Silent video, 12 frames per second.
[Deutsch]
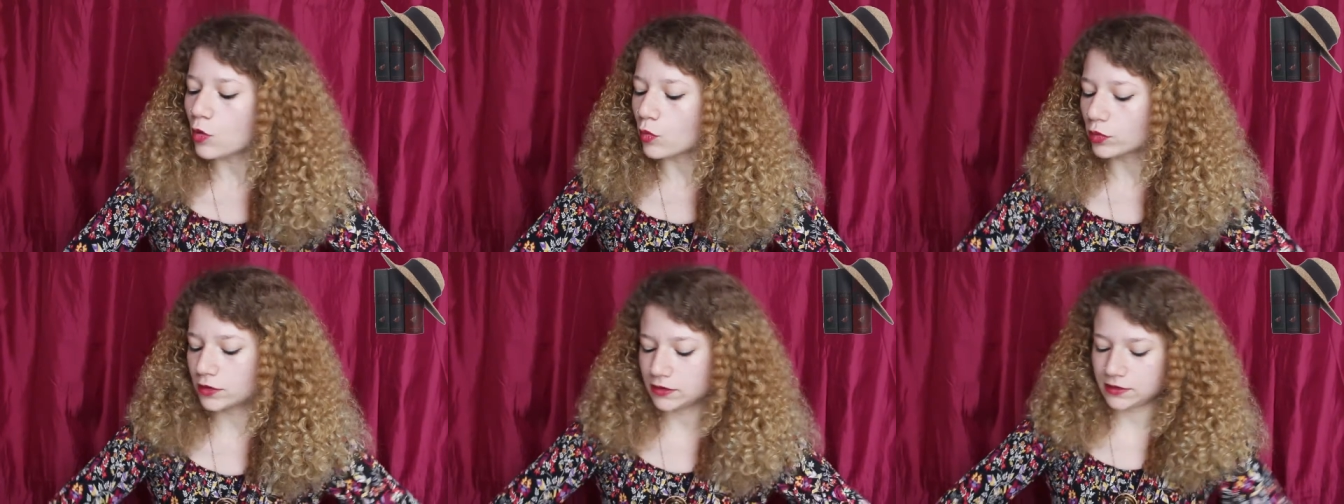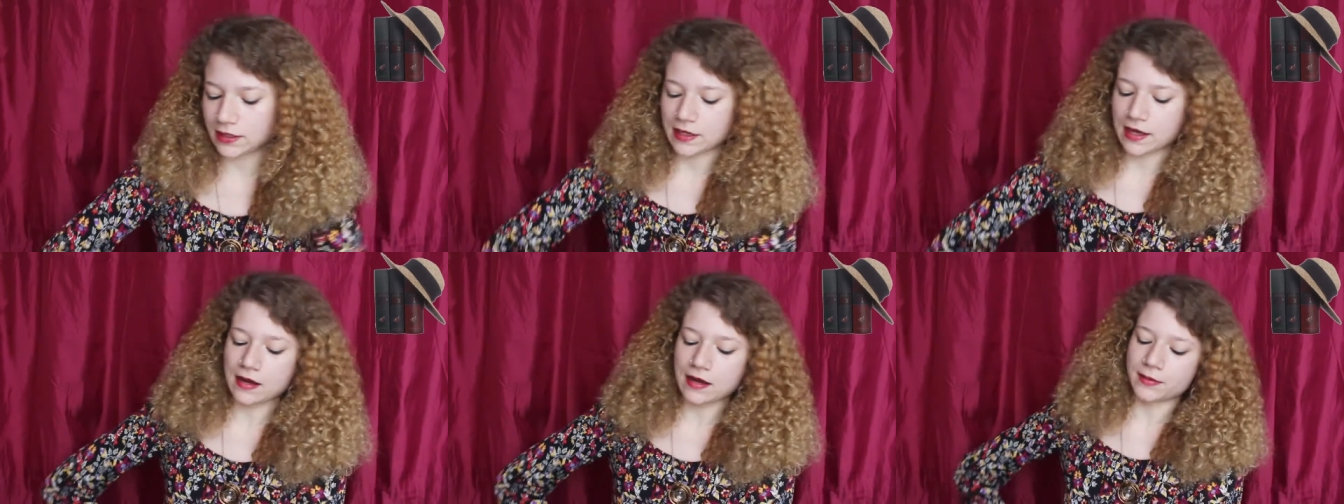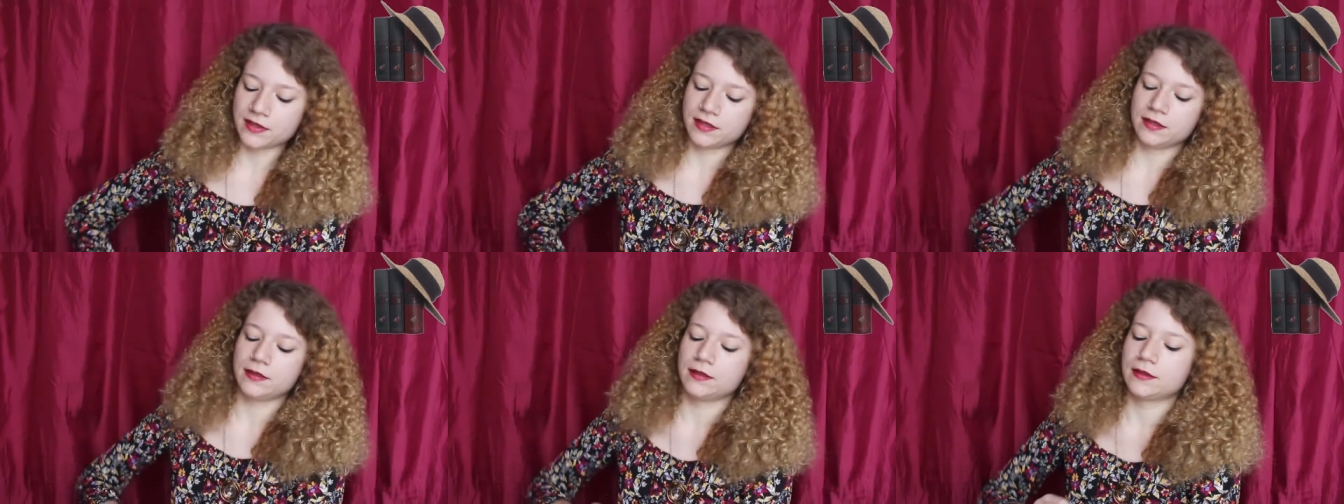Und danach habe
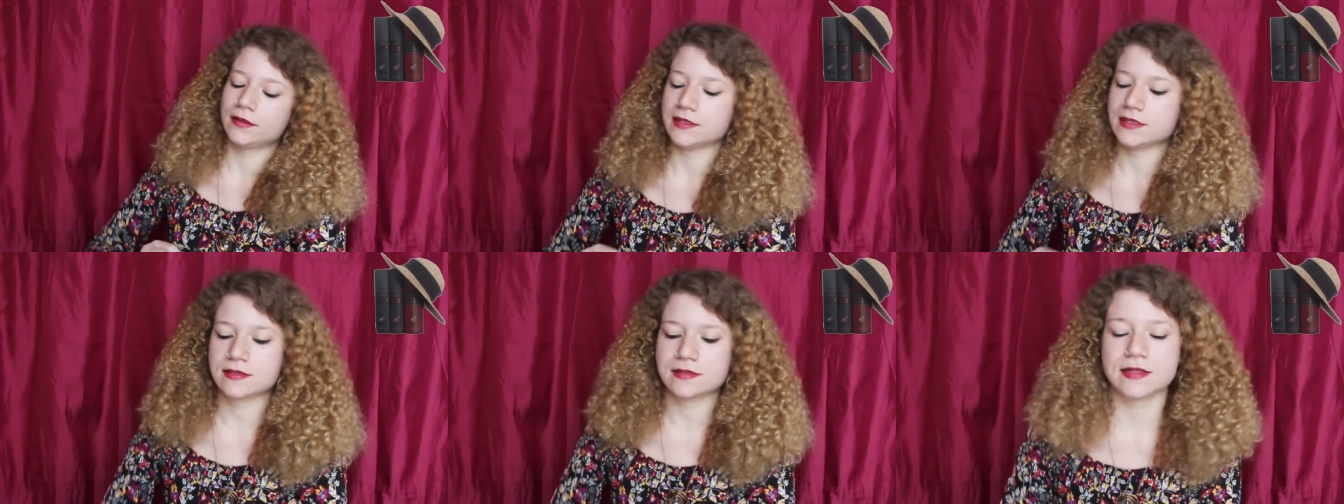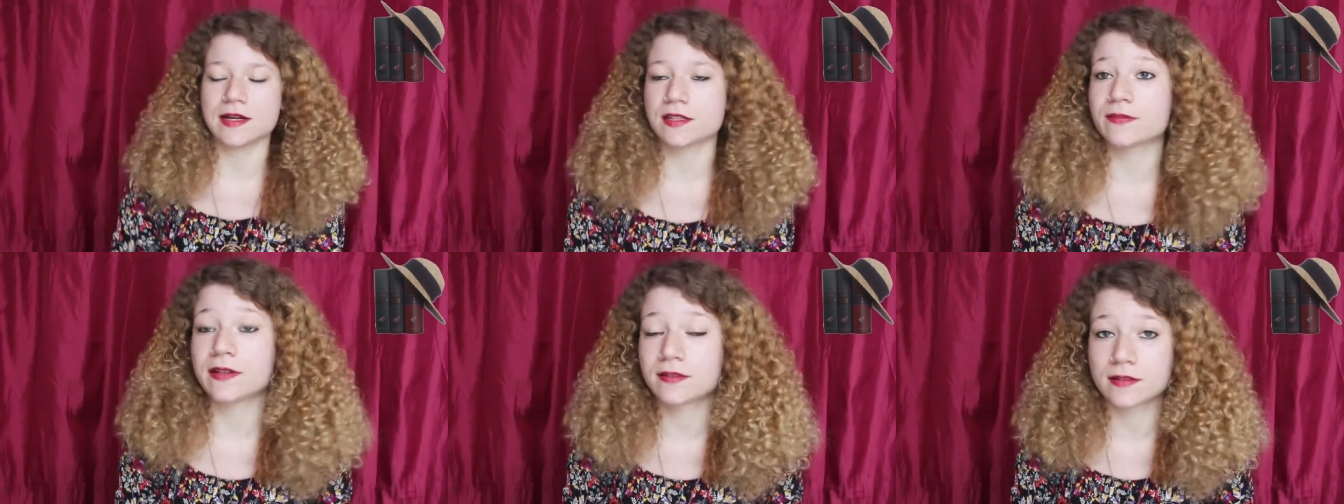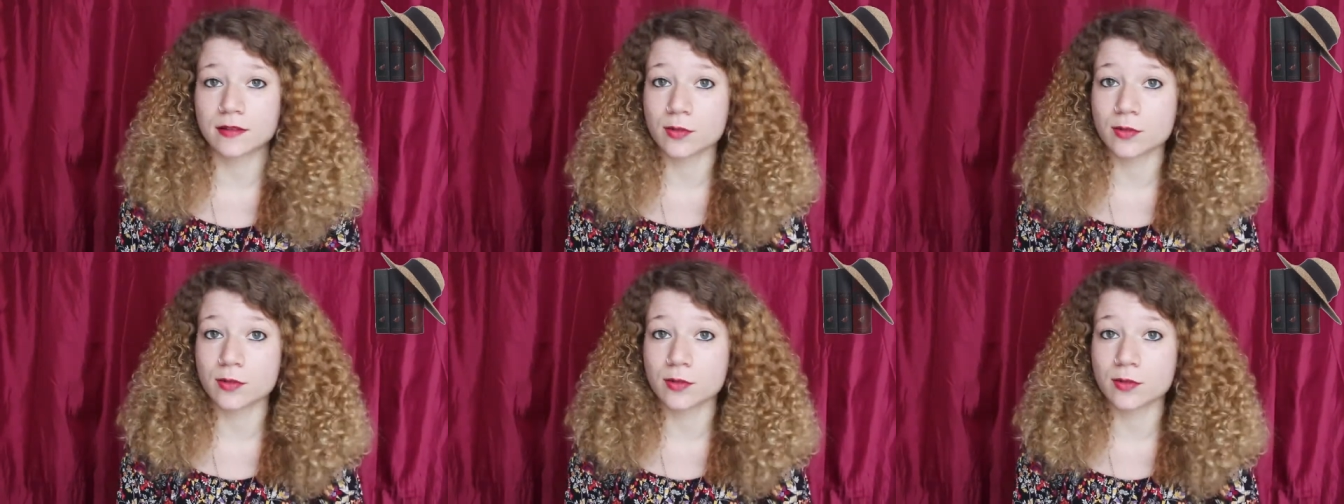ich gelesen, ja, ich weiß, dieser